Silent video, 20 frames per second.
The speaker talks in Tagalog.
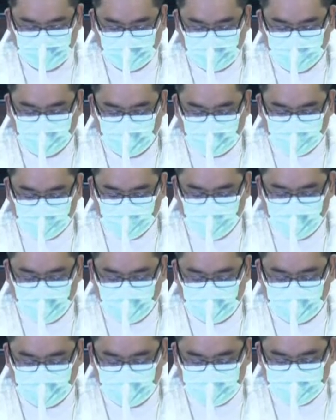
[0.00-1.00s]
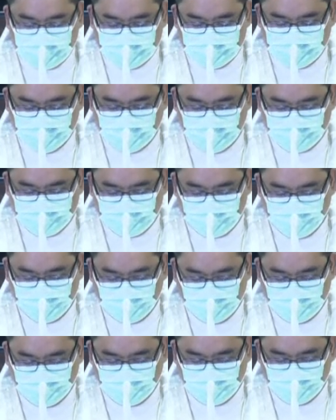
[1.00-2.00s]
Kapag sumakay ka sa jeep
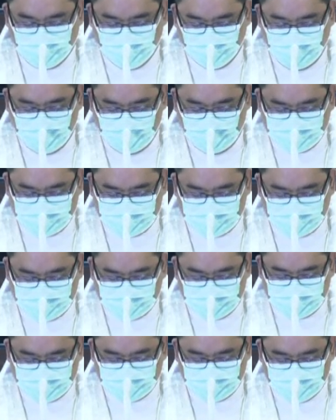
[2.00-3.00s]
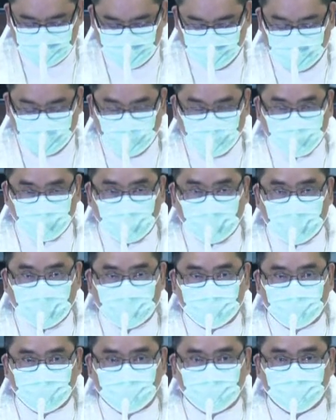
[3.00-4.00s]
o bus o
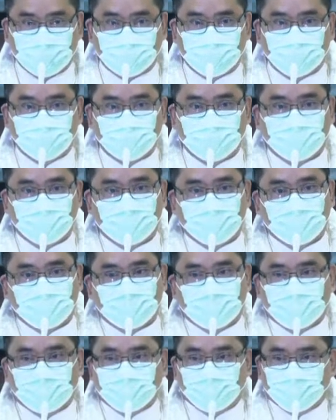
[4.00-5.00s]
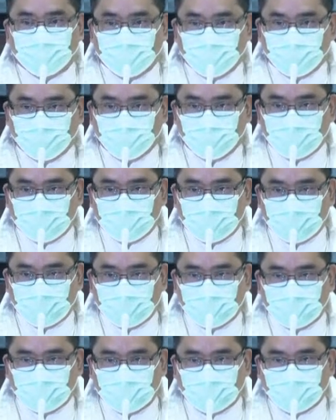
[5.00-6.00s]
eroplano, meron
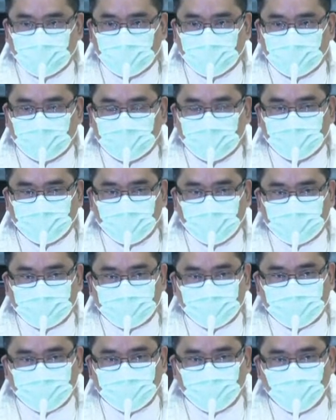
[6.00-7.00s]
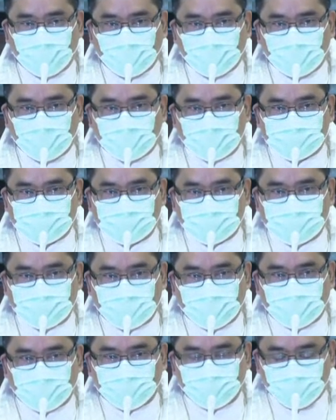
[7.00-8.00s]
kang pagtitiwala sa
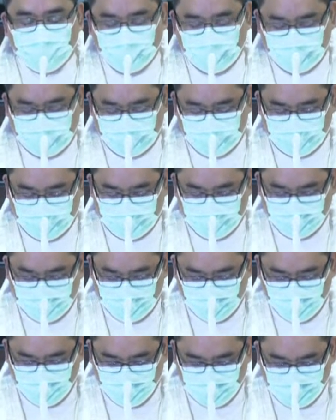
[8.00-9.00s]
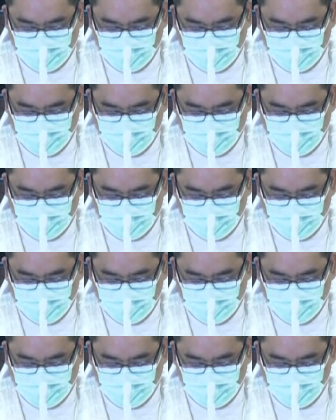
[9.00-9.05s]
driver o